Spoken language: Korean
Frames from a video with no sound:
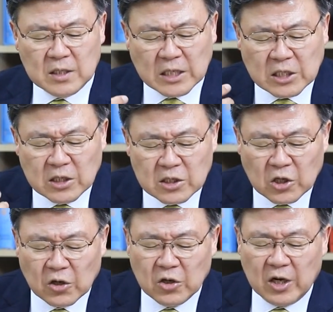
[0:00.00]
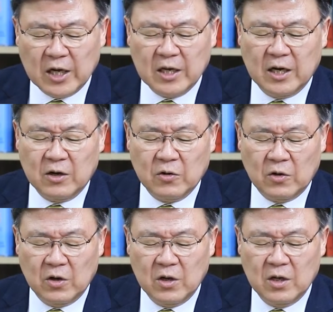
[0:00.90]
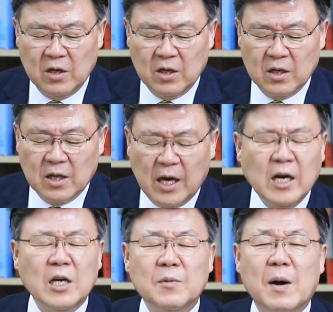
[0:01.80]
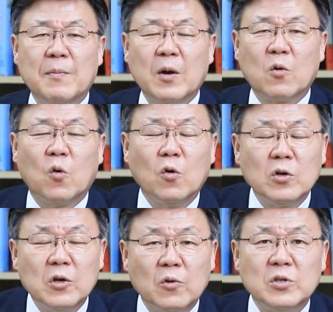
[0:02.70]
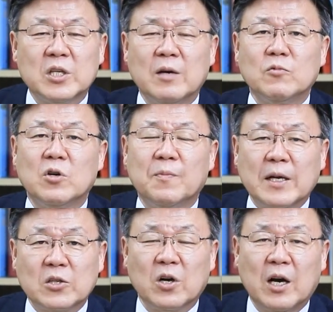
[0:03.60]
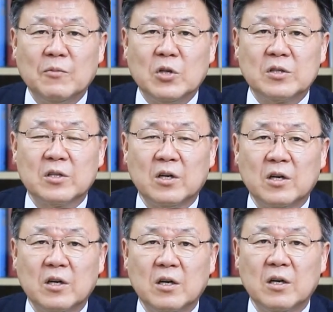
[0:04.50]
자신을 정결하게 하고 하나님 앞에 공의로운 재물을 바쳐가면서